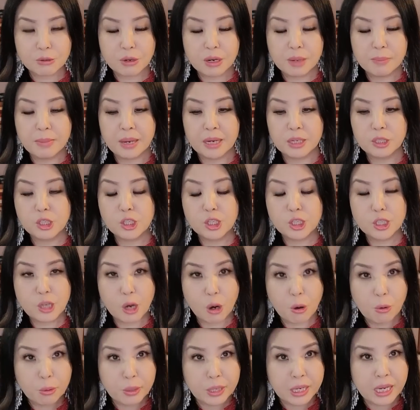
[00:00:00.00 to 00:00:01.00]
cream mà
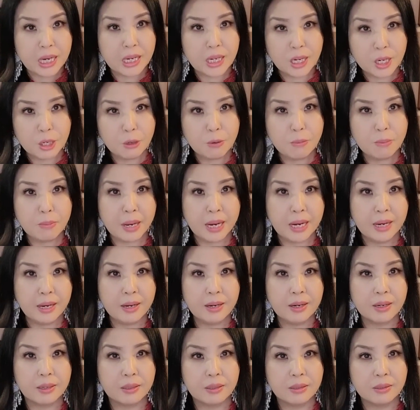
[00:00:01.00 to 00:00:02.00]
sau cái là luôn bé
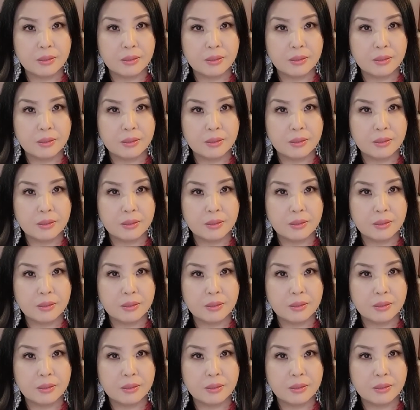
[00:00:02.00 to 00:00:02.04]
đó